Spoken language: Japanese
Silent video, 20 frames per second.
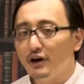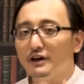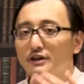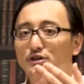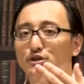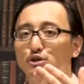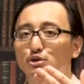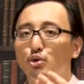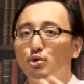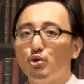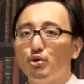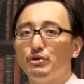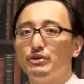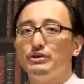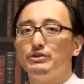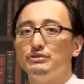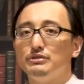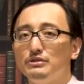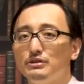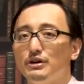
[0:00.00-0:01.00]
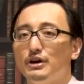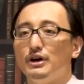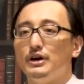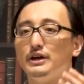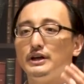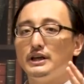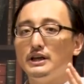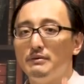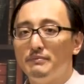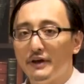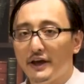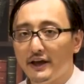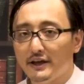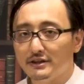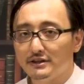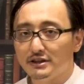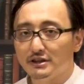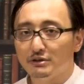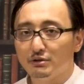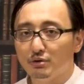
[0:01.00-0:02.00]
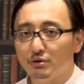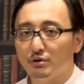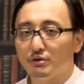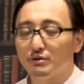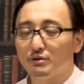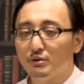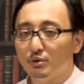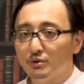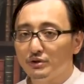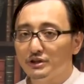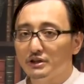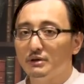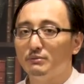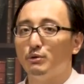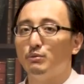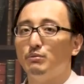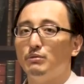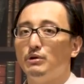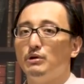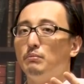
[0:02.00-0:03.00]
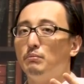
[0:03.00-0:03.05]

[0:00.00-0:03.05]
そういうイメージをどうしても